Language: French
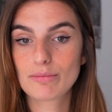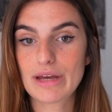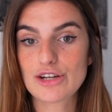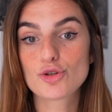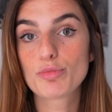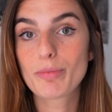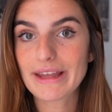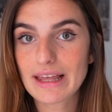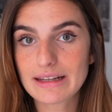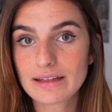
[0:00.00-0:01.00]
ben je peux pas
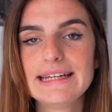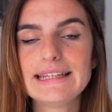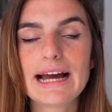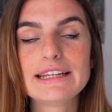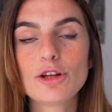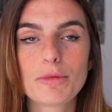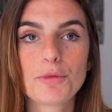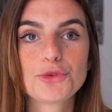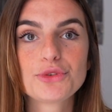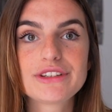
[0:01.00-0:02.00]
y aller. Et il y a
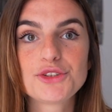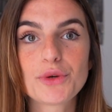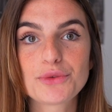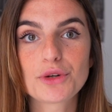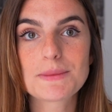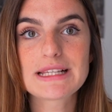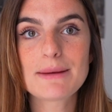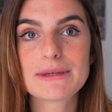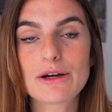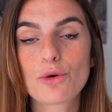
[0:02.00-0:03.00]
énormément d'autres situations comme ça,
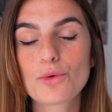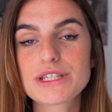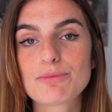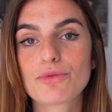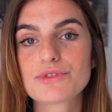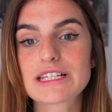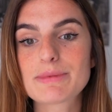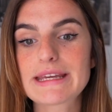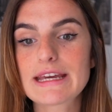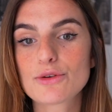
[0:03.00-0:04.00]
mais en gros c'est pour vous
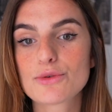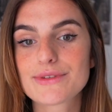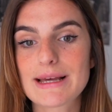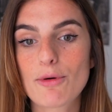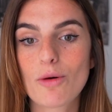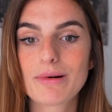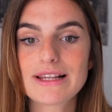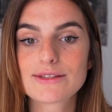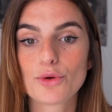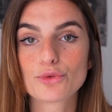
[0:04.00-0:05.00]
expliquer que ça prend
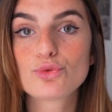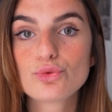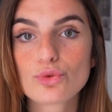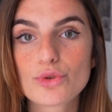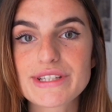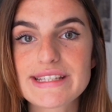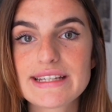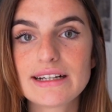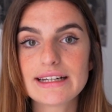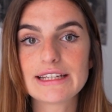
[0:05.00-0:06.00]
place dans tout ton
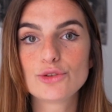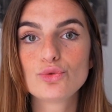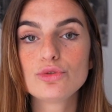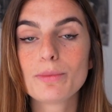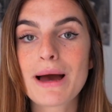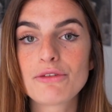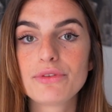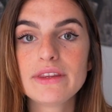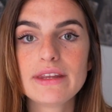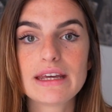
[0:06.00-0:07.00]
quotidien et toute ma
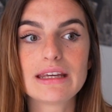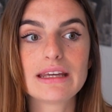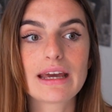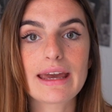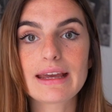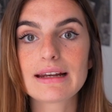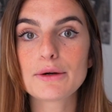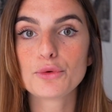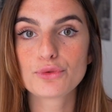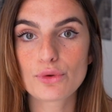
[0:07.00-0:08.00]
vie est réglée
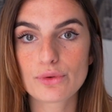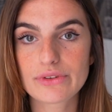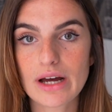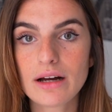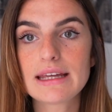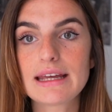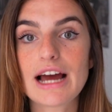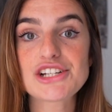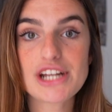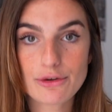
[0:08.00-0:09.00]
autour de ça. Et
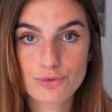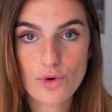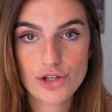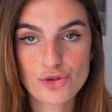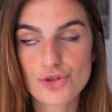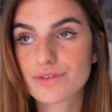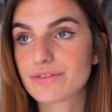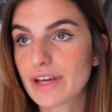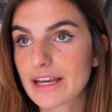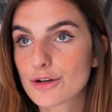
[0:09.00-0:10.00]
à chaque fois que je vais
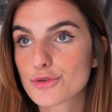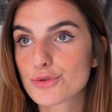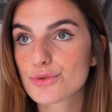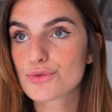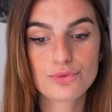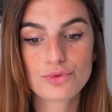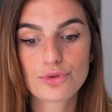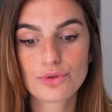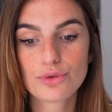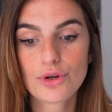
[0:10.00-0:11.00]
faire quelque chose ou
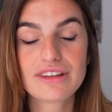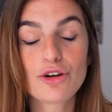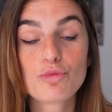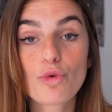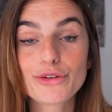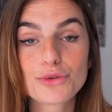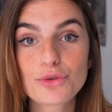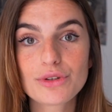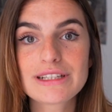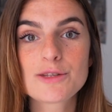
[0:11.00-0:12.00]
il y a le moindre
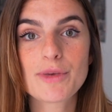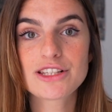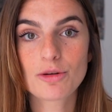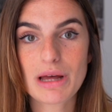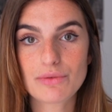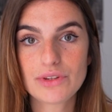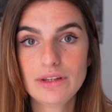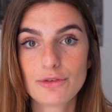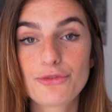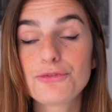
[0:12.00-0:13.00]
truc qui se passe dans ma vie,
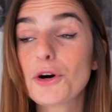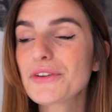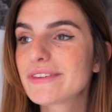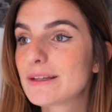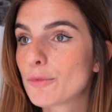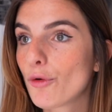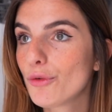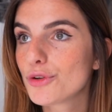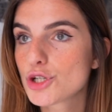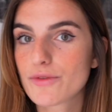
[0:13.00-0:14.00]

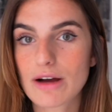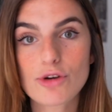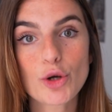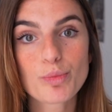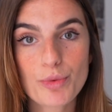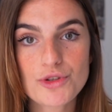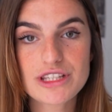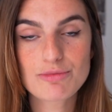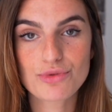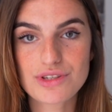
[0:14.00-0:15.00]
forcément je vais avoir une
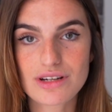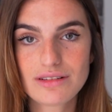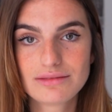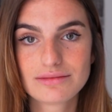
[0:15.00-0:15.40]
pensée pour ça